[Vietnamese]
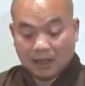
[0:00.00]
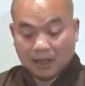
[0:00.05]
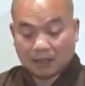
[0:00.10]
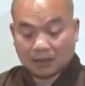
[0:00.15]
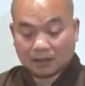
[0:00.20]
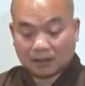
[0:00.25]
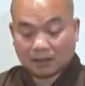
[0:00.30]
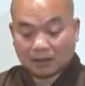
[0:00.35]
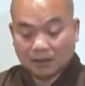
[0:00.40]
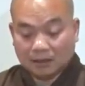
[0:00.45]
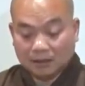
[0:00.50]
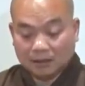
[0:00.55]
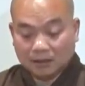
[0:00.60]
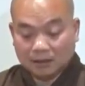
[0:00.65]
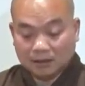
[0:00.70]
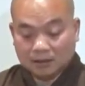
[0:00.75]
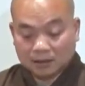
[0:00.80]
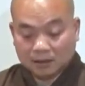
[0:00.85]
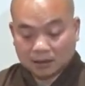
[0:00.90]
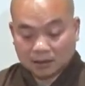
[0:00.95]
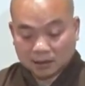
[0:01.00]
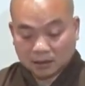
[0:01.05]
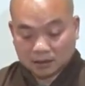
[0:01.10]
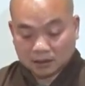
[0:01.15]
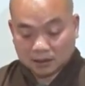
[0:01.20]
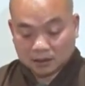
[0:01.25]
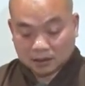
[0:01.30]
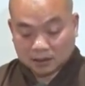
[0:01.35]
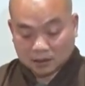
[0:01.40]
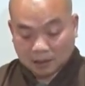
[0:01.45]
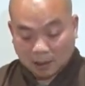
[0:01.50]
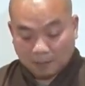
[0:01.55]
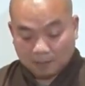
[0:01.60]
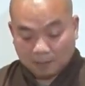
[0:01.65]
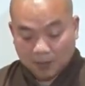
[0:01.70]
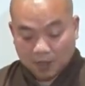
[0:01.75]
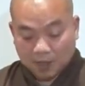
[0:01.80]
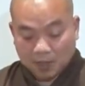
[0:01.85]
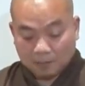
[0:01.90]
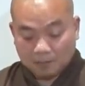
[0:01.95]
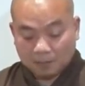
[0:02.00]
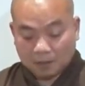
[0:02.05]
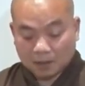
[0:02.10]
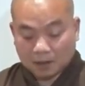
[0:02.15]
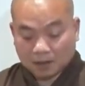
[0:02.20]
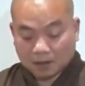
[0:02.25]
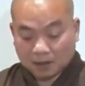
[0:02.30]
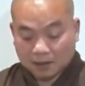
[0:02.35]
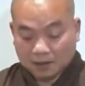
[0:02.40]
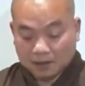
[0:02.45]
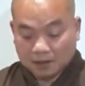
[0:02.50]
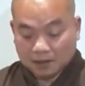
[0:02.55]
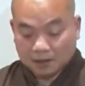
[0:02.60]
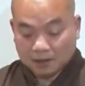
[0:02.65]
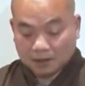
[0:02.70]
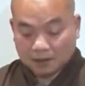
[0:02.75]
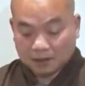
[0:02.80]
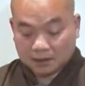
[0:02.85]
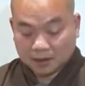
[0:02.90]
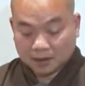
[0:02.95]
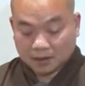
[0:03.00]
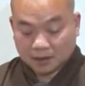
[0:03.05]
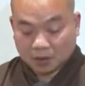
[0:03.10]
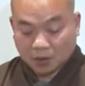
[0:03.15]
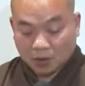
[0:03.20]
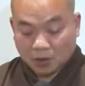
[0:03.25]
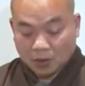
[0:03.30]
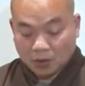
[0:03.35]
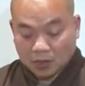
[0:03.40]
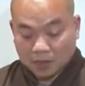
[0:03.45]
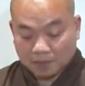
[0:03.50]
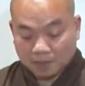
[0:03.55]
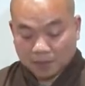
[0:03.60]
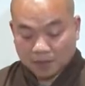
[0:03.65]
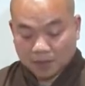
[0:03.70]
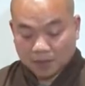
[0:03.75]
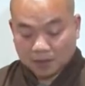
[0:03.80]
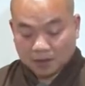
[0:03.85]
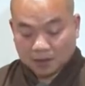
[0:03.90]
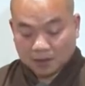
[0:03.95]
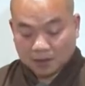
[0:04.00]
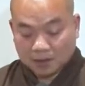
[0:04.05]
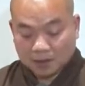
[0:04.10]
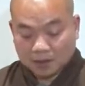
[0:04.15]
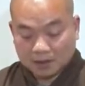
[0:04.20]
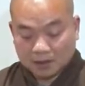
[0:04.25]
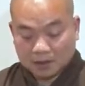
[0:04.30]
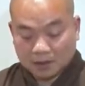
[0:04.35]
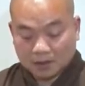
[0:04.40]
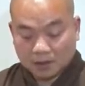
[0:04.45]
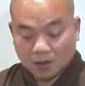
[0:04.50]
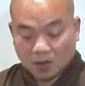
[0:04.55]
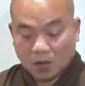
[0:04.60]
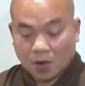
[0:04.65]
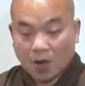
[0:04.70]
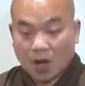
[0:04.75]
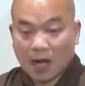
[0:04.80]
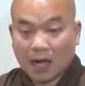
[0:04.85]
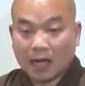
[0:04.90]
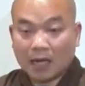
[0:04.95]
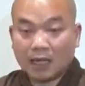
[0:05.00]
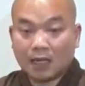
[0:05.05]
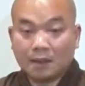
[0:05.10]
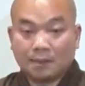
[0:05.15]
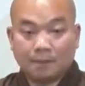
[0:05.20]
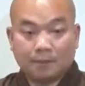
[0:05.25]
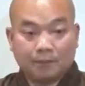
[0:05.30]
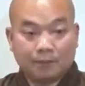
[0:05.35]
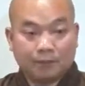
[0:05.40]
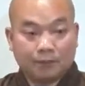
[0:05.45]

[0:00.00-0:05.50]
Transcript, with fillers: là từ sự tập hợp từ sự tổ hợp từ sự hòa hợp